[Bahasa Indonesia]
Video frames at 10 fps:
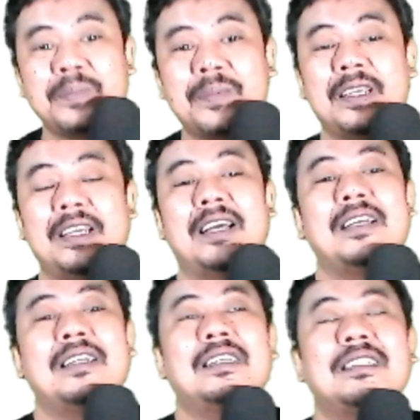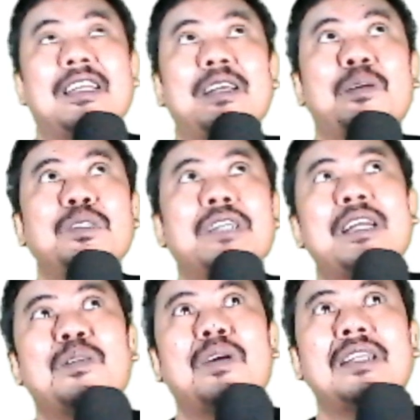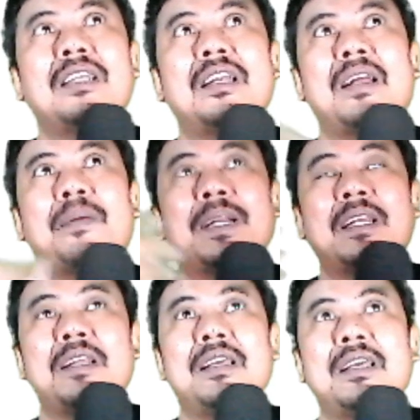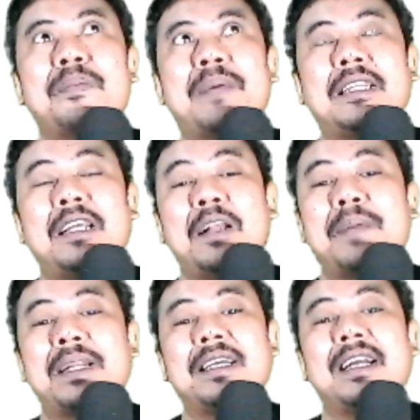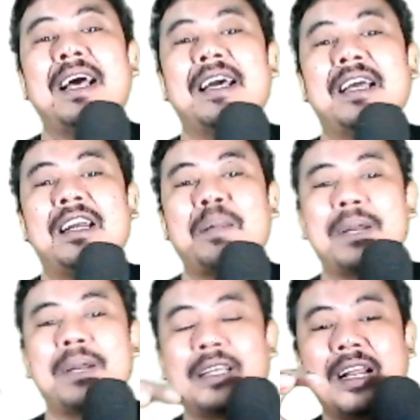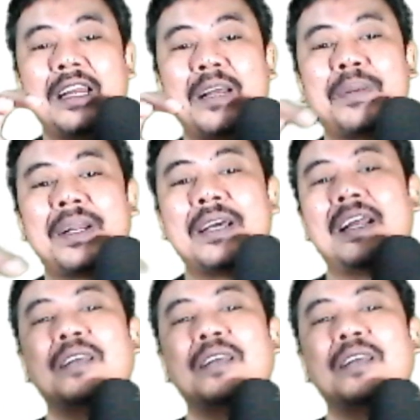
Ya. Jadi hujan itu kan terdapat dari partikel-partikel air dan partikel air yang bergerak